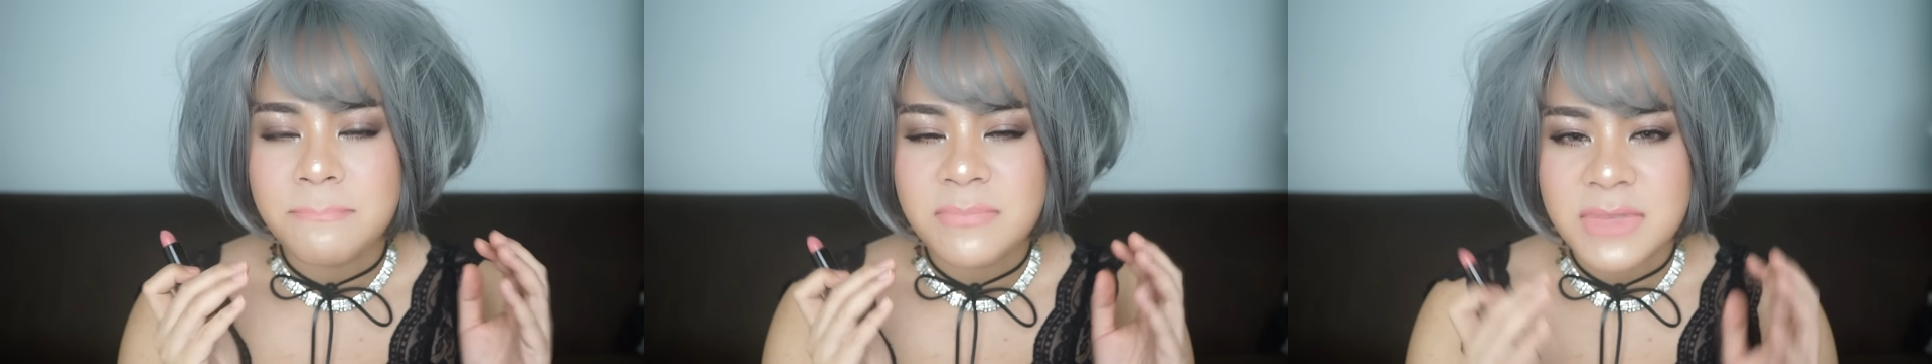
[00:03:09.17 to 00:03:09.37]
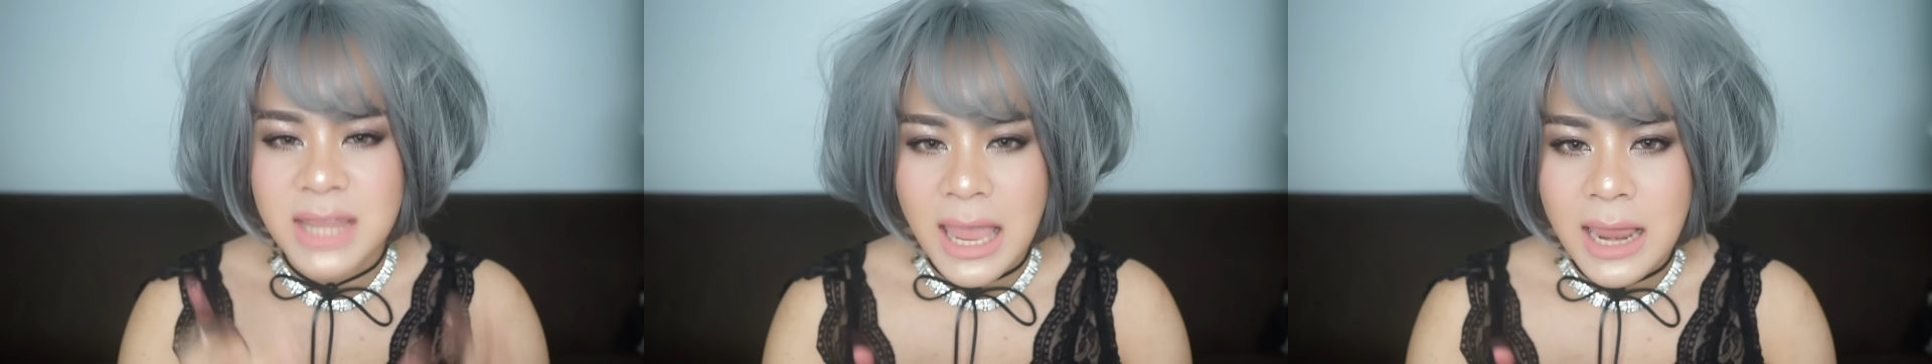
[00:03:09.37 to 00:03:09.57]

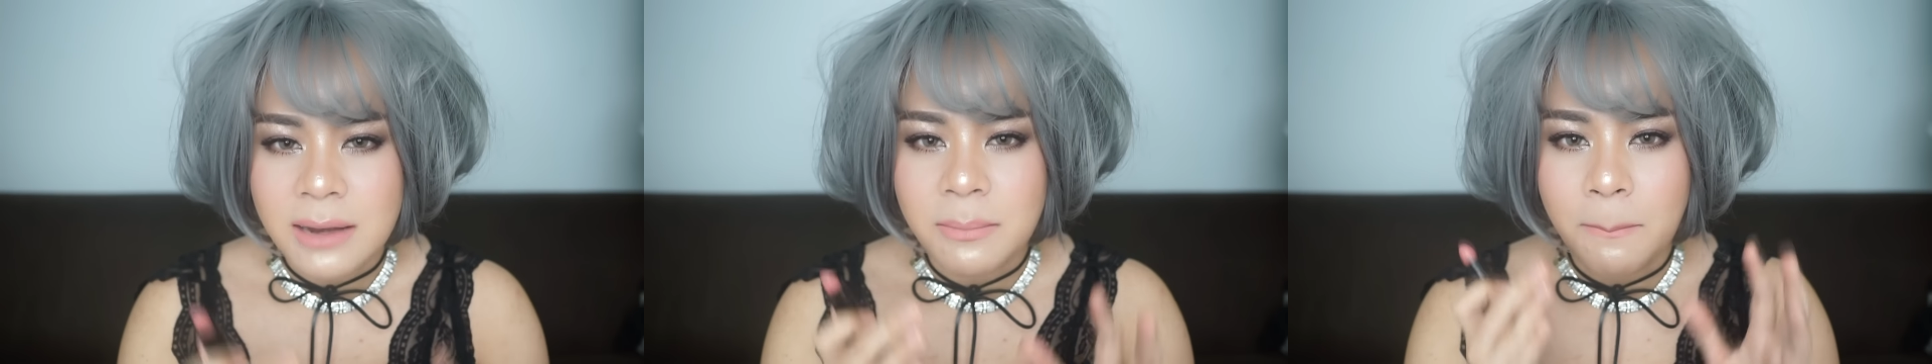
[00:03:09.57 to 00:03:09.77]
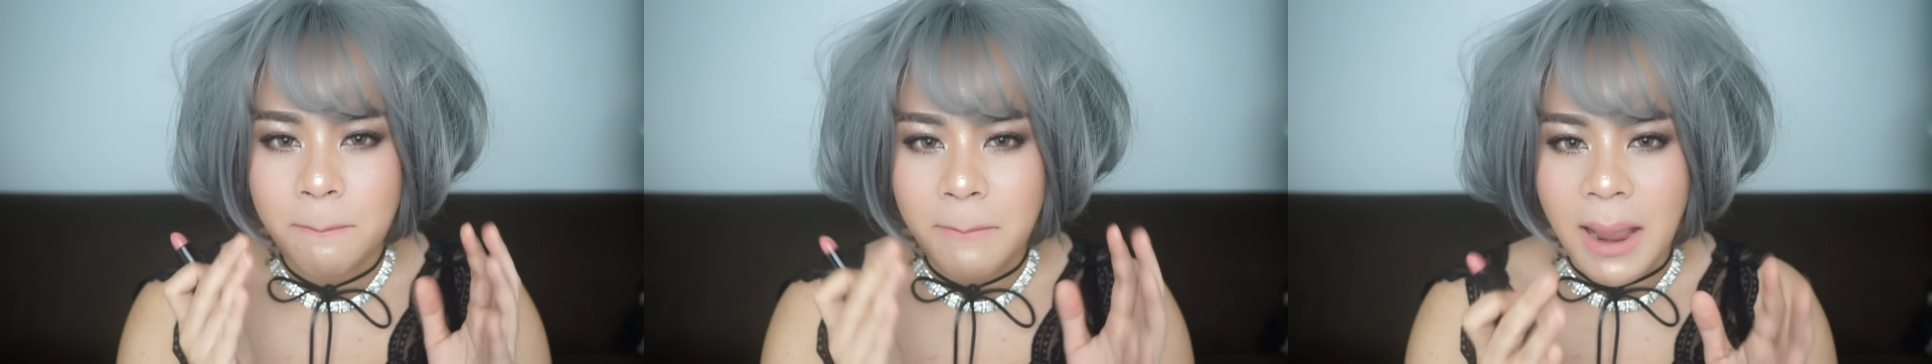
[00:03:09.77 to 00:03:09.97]
แน่น
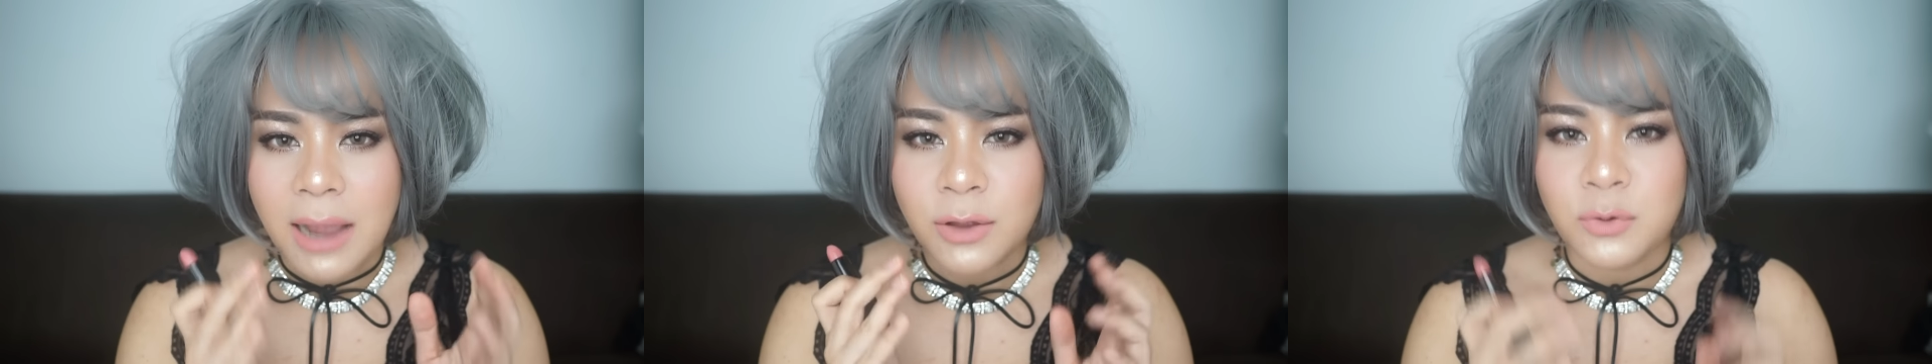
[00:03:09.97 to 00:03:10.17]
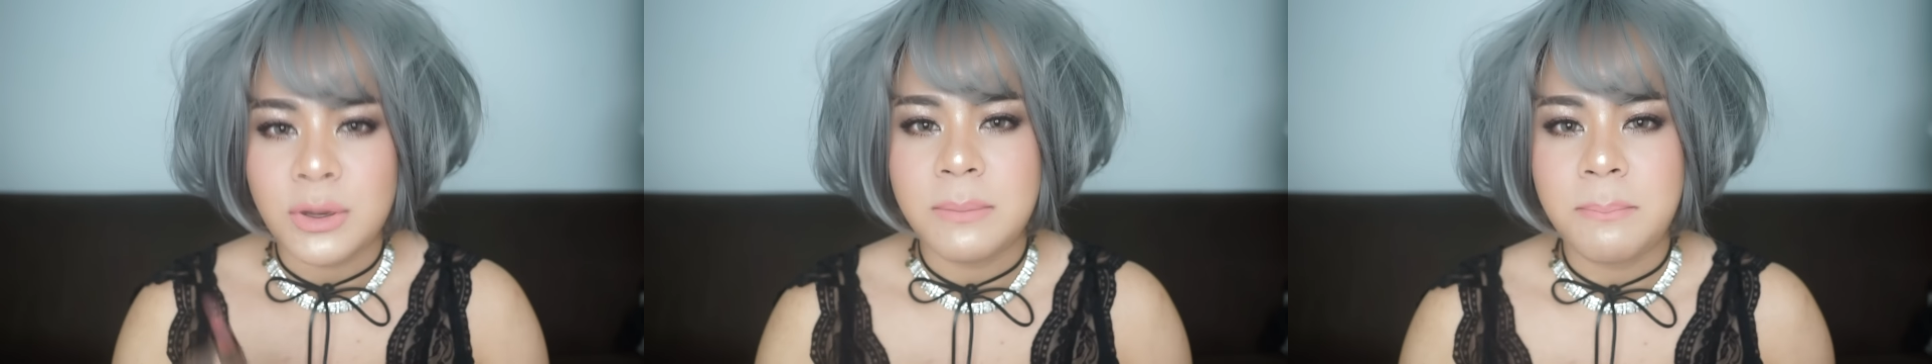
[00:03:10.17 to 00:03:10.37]
ปังอ
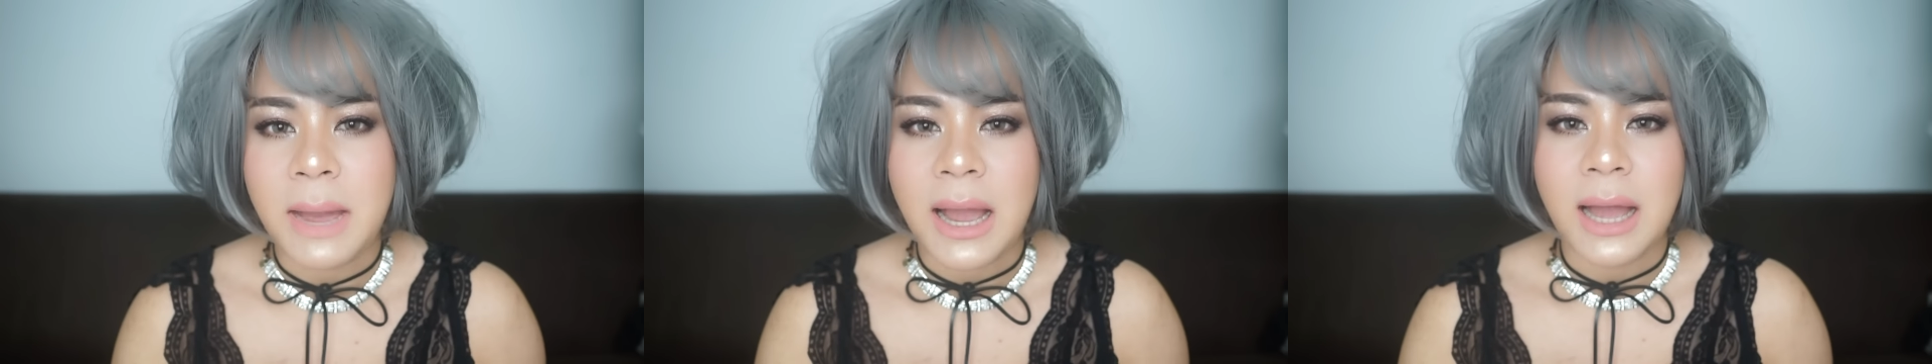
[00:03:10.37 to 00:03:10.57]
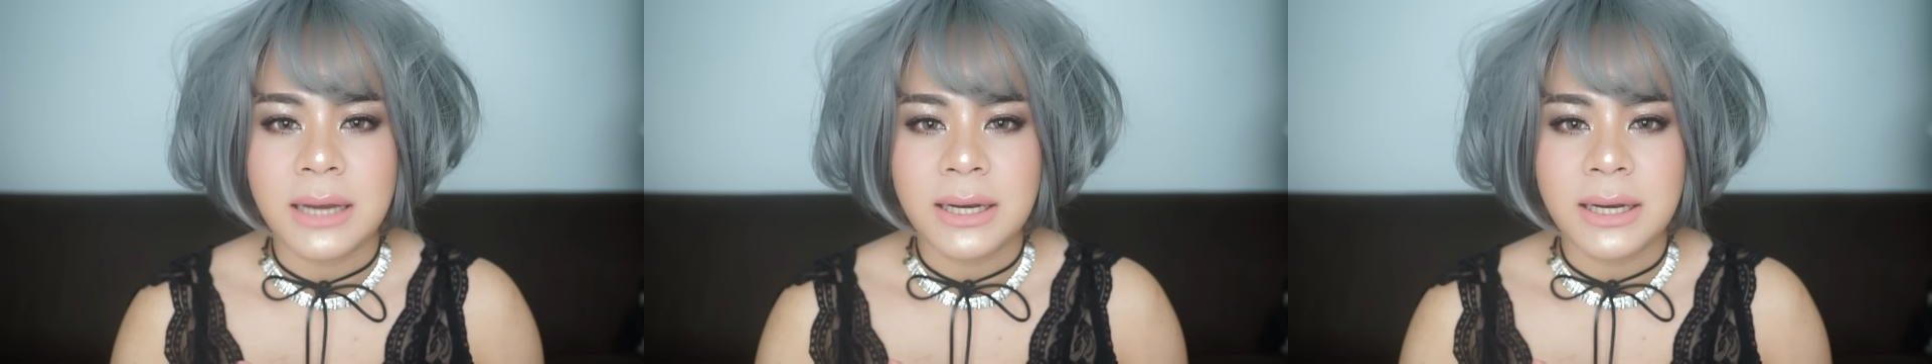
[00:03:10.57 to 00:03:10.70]
ยู่ที่ปาก